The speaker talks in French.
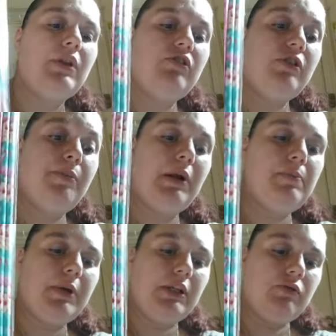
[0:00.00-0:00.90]
J'ai pas le
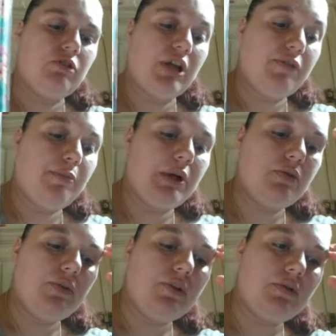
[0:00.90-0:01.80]
prix, donc j'arrive pas à le
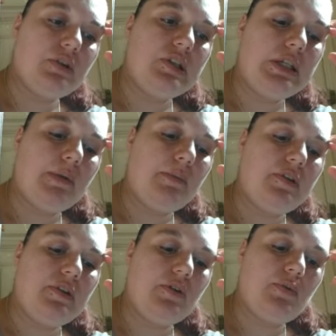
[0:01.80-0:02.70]
trouver sur le ticket, mais
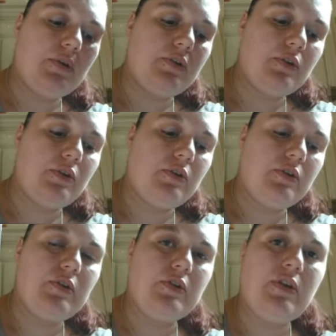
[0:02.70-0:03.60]
c'était
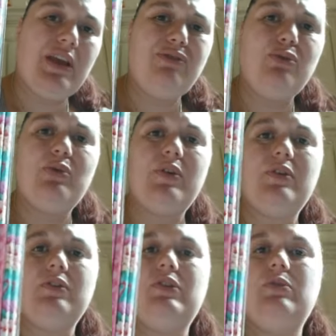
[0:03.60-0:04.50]
76 ou
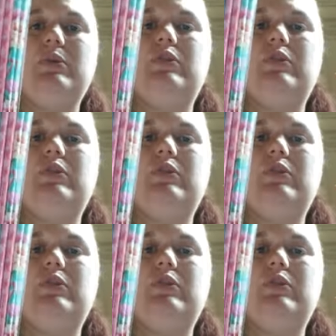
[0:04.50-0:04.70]
78